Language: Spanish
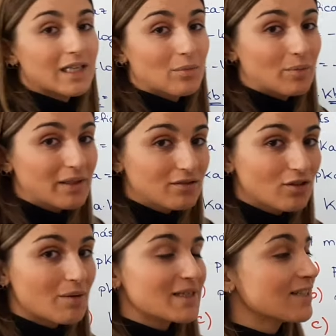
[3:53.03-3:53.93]
de momento,
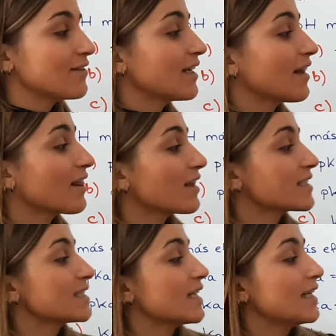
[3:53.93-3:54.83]
la más eficaz
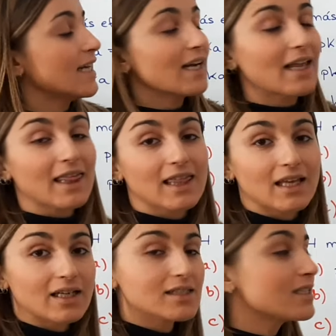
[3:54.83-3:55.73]
sería la
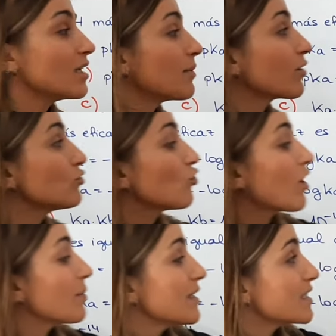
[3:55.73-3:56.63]
C. Sin embargo,
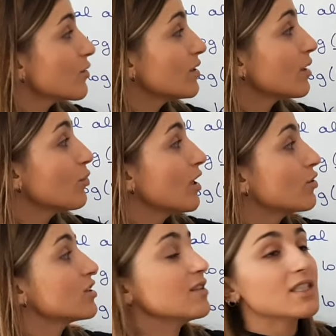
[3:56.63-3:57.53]
todavía se encuentra muy
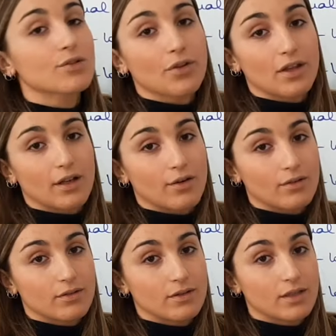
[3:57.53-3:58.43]
lejos de 3,5.
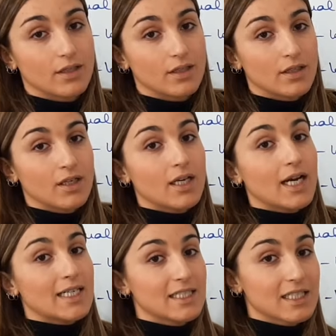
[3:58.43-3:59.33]

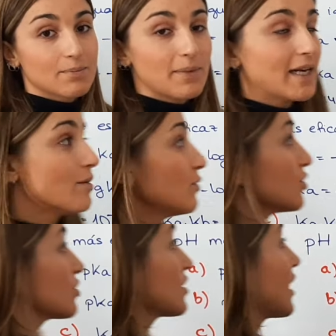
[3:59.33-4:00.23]
Así que
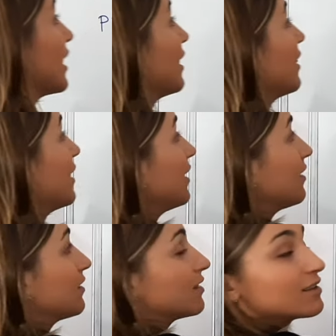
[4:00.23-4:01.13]
esperamos que en el
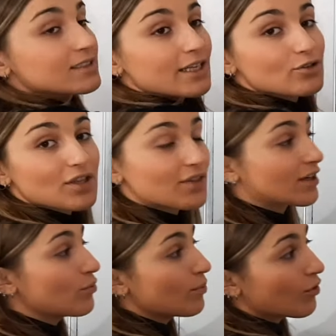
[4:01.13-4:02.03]
D se nos
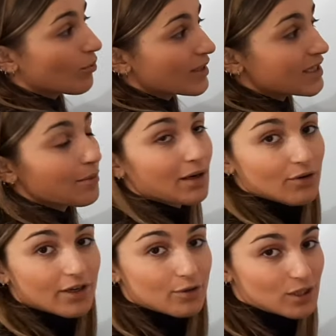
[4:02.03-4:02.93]
acerque un poco más al
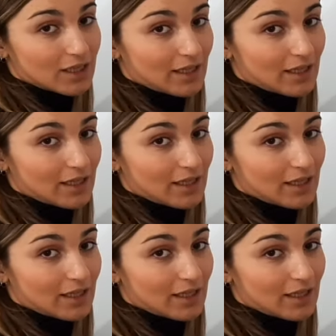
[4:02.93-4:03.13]
valor que nos han